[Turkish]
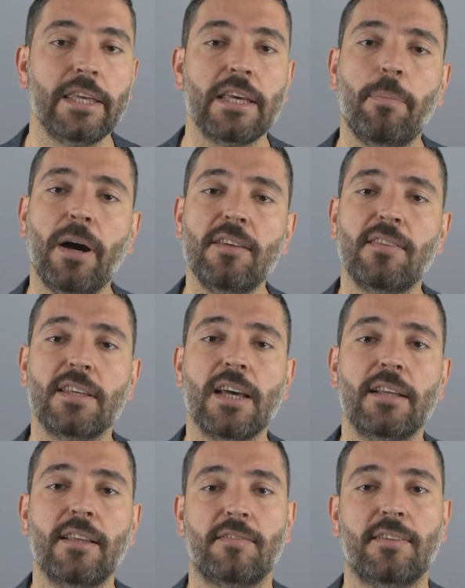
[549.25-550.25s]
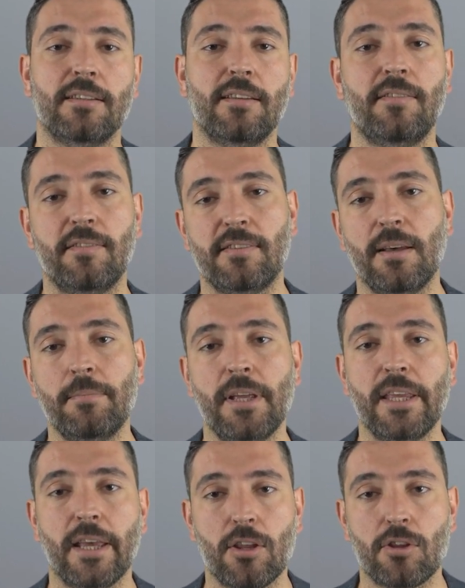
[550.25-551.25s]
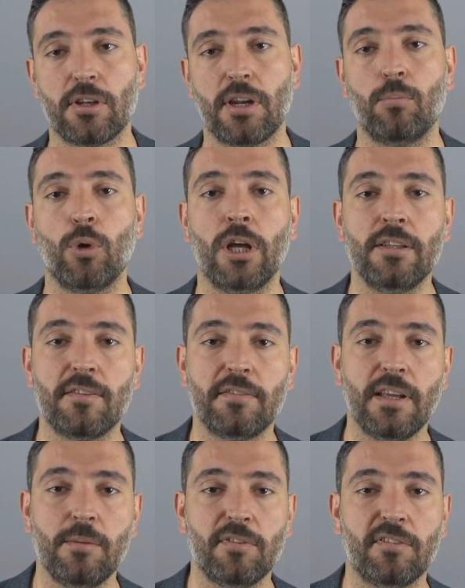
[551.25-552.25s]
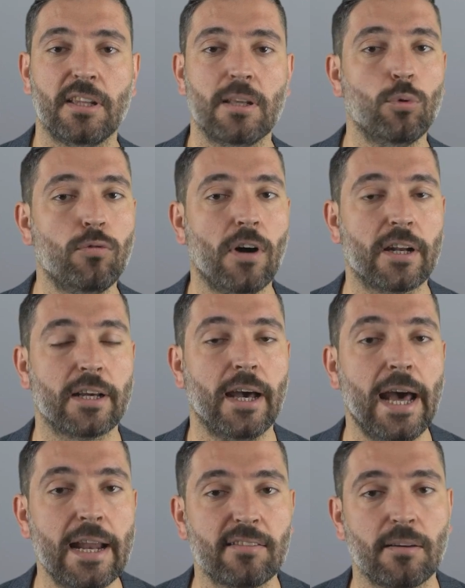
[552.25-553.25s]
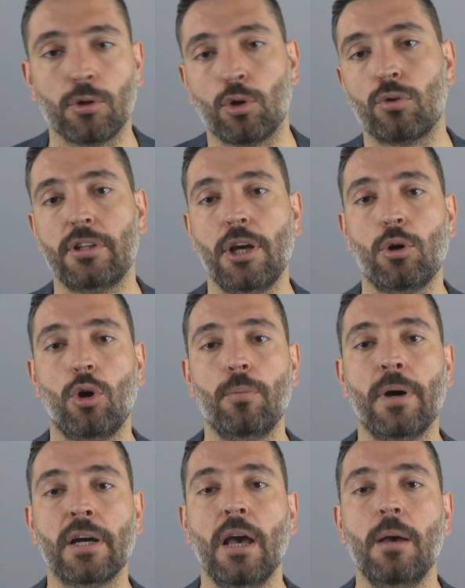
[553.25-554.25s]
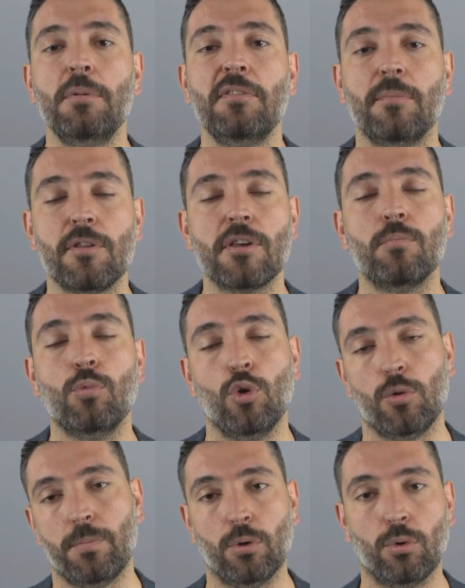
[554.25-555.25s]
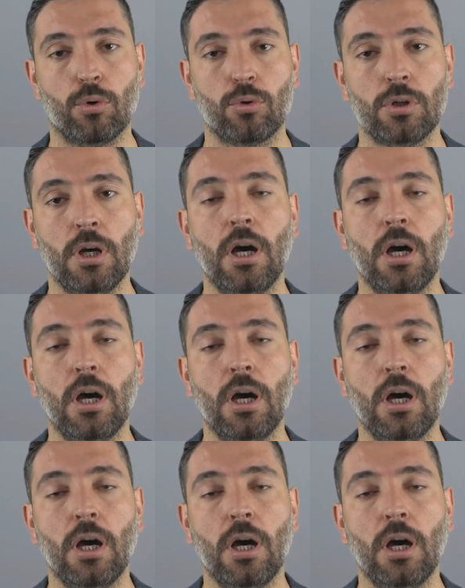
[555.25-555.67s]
yapay zeka destekli sistemleri geliştiren mühendislerimizle de bu farkı her zaman ortaya koymak bizim için büyük bir gurur.